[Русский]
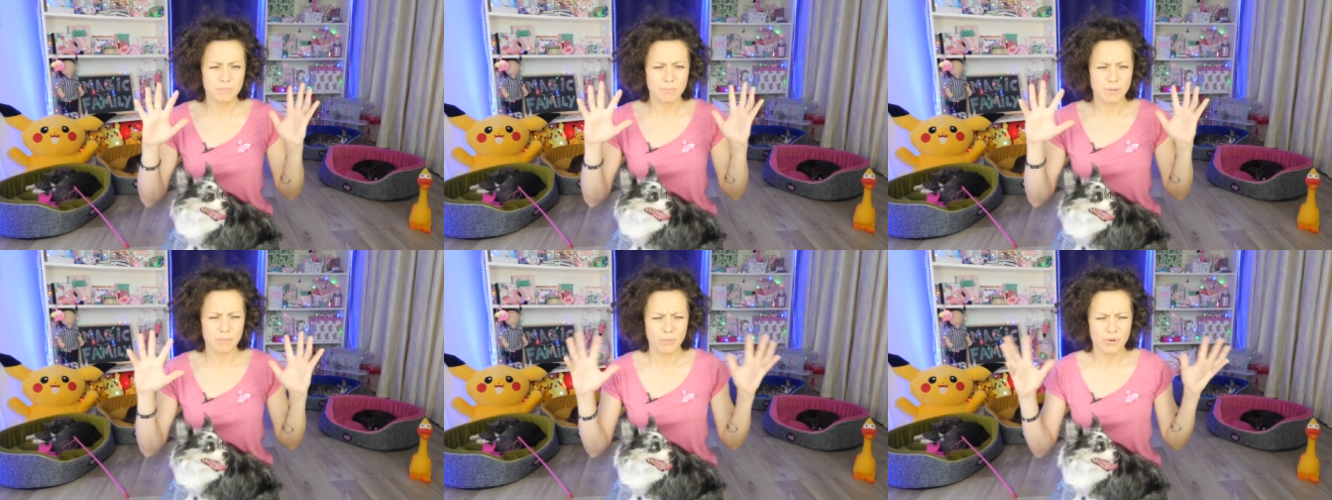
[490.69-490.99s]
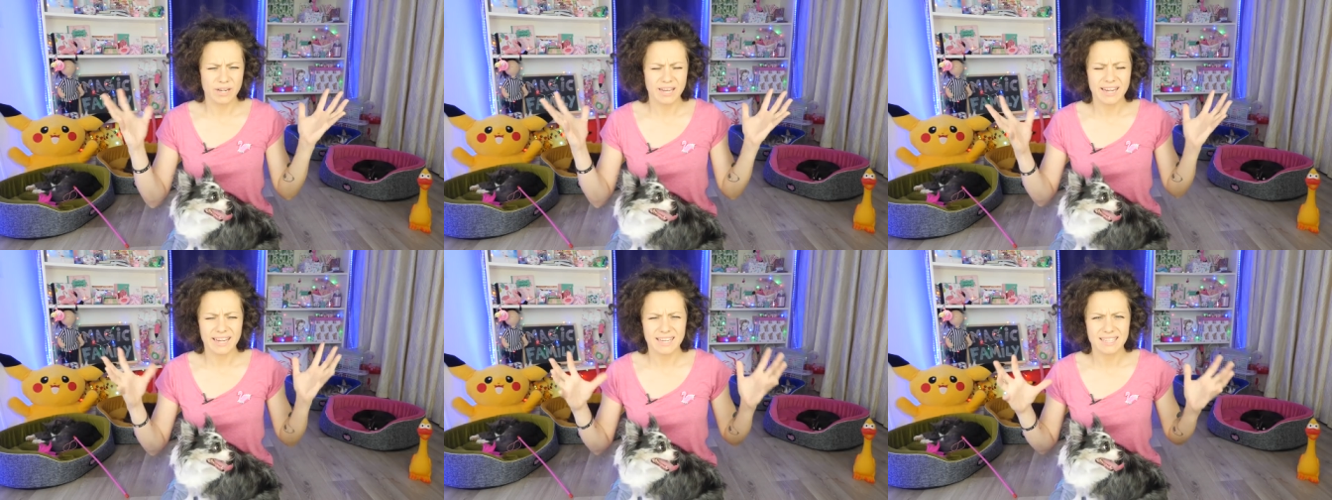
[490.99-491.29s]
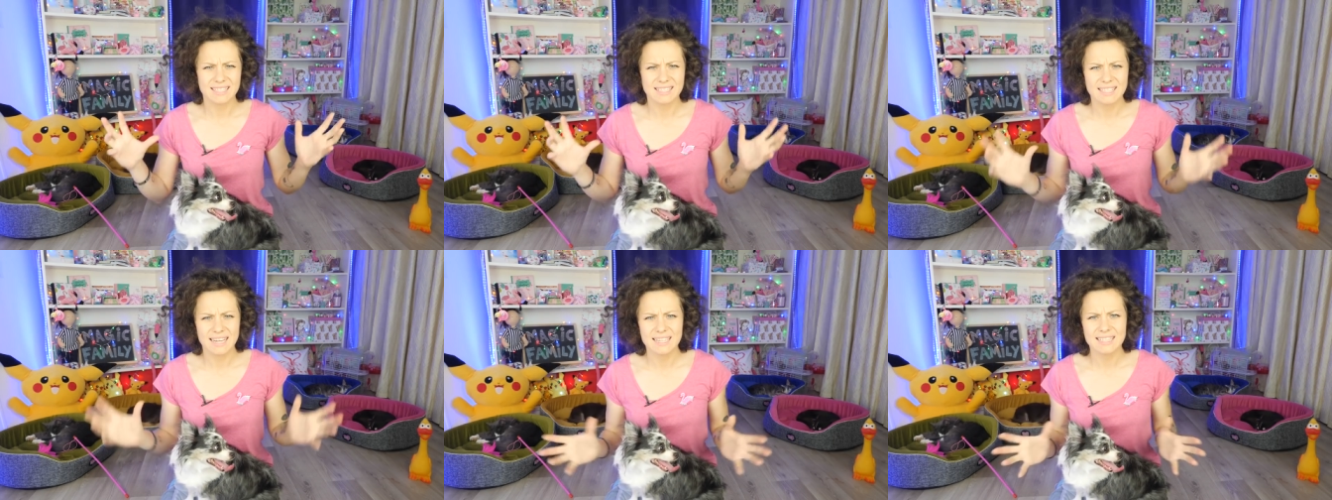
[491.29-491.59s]

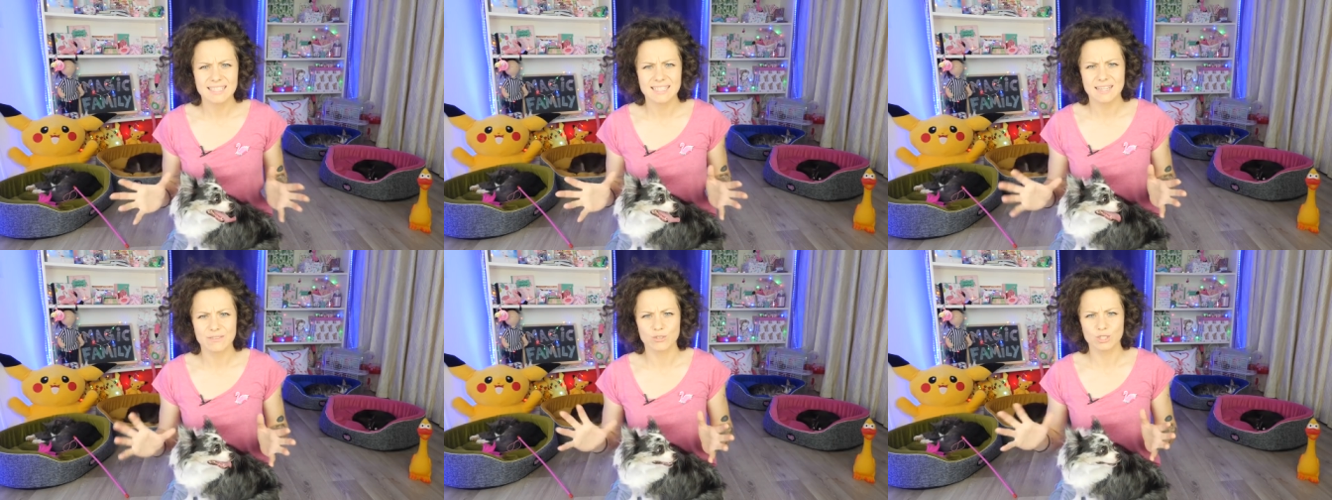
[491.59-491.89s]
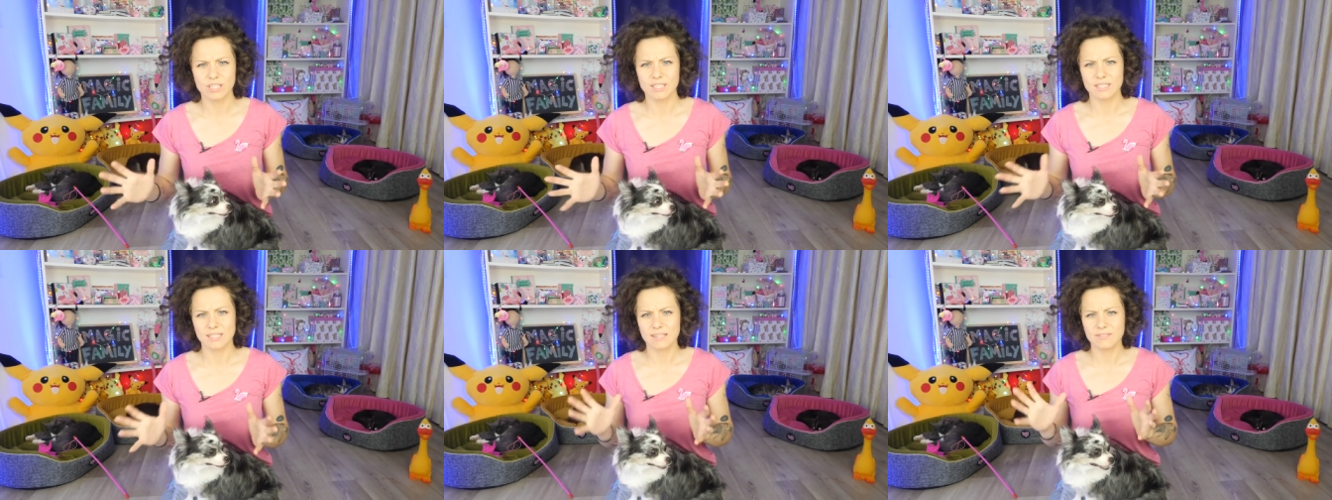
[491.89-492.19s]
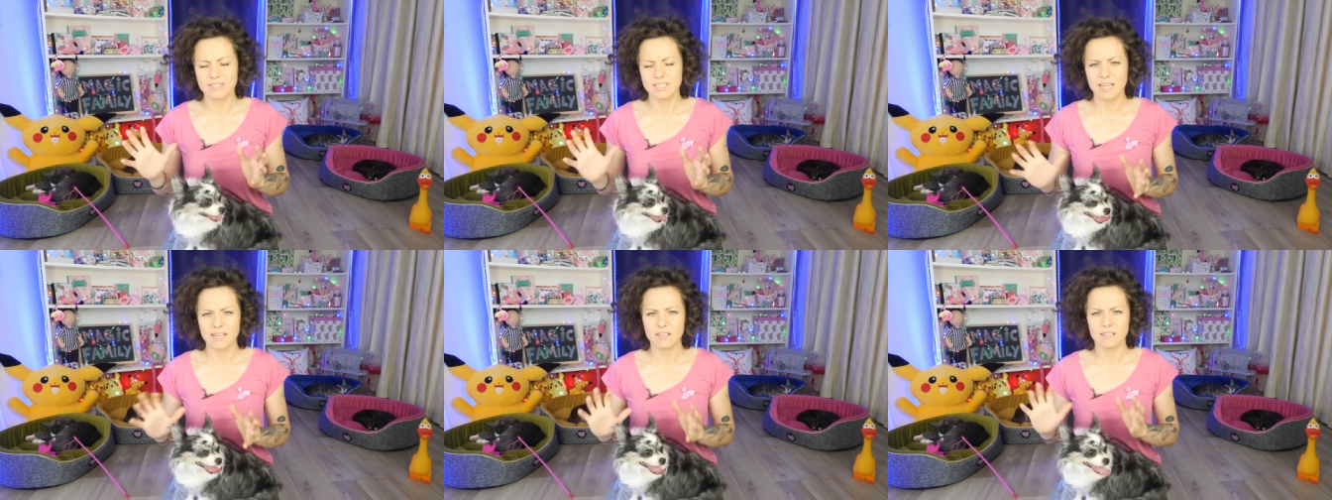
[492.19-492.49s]
популяризация вот этой
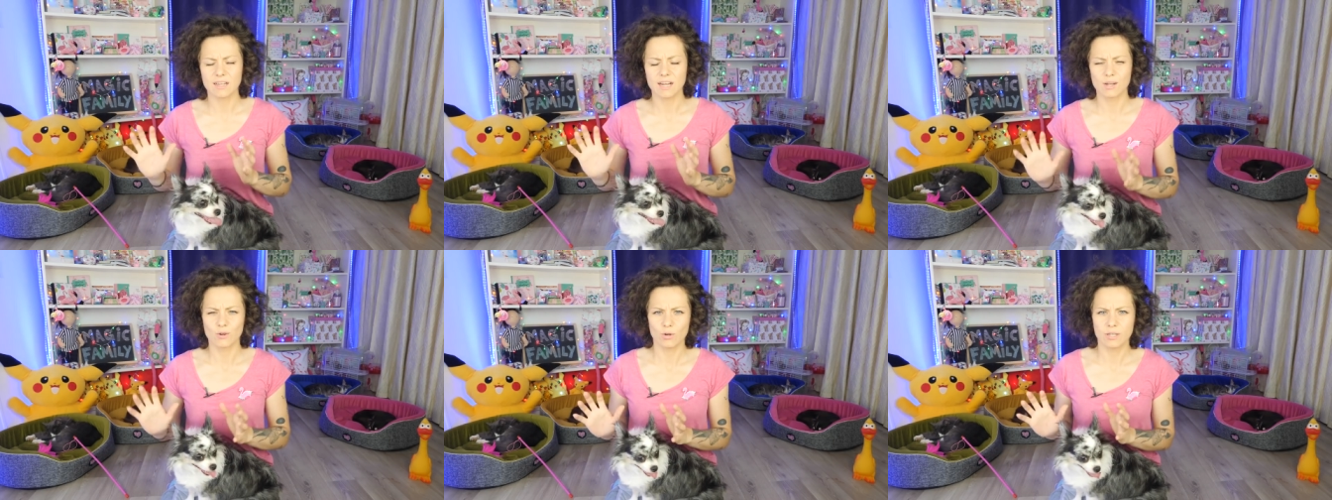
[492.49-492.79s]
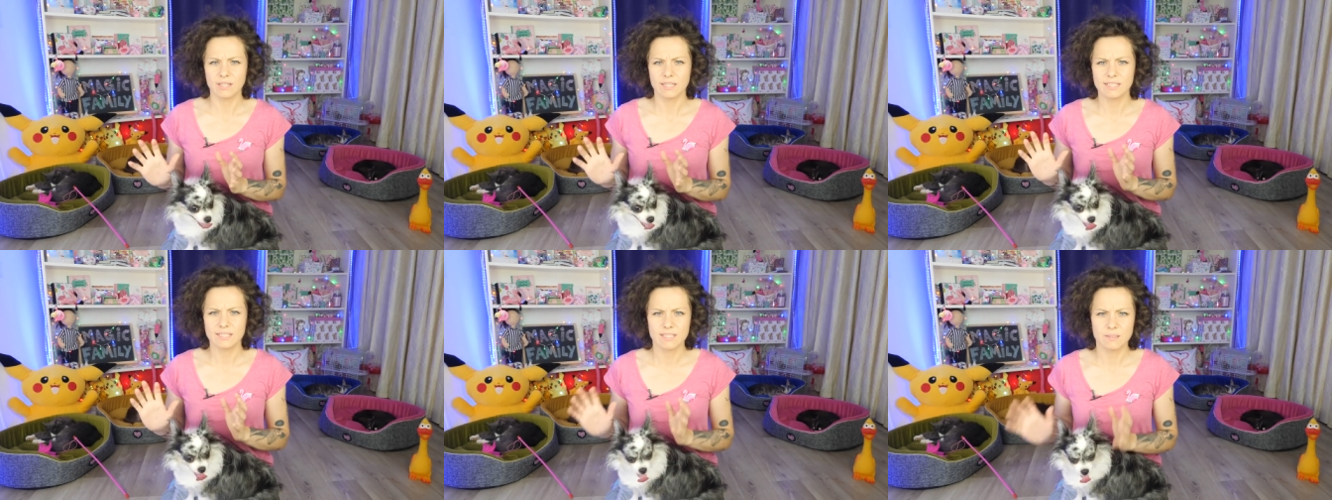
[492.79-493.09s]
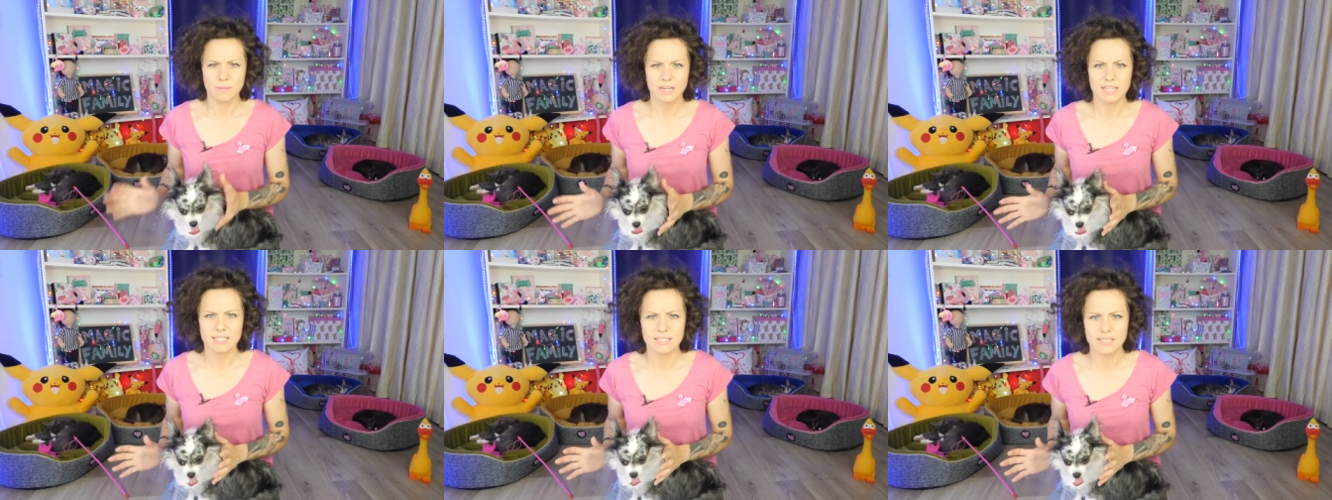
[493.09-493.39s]
всей алкогольной
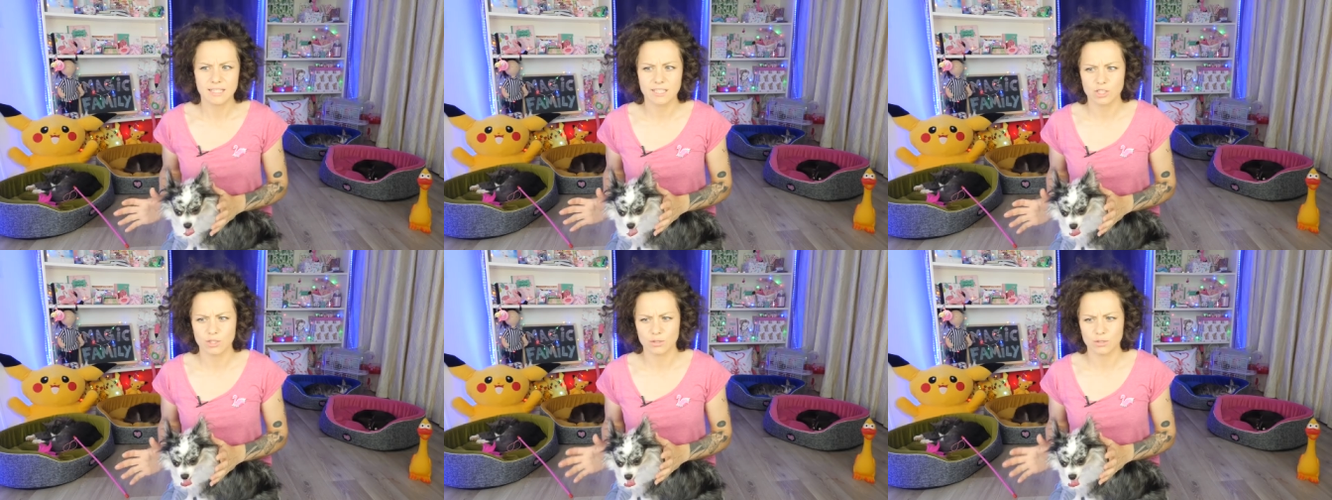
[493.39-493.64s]
тематики,